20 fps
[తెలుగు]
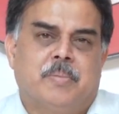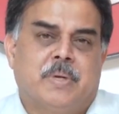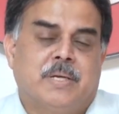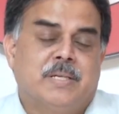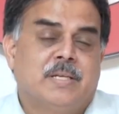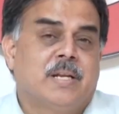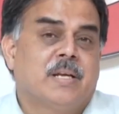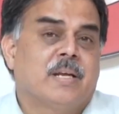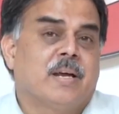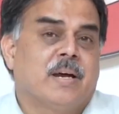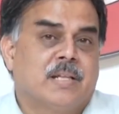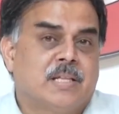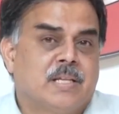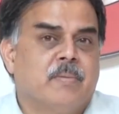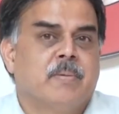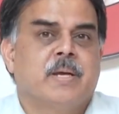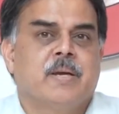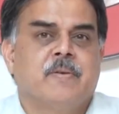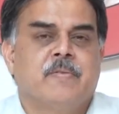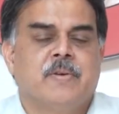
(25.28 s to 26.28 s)
ప్రజలకి
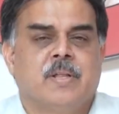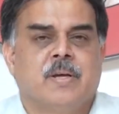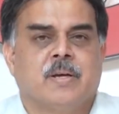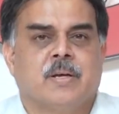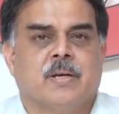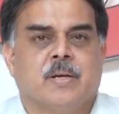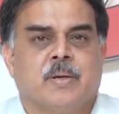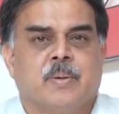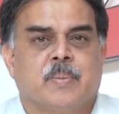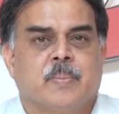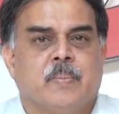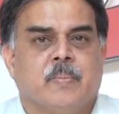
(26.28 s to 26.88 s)
అర్థమయ్యే విధంగా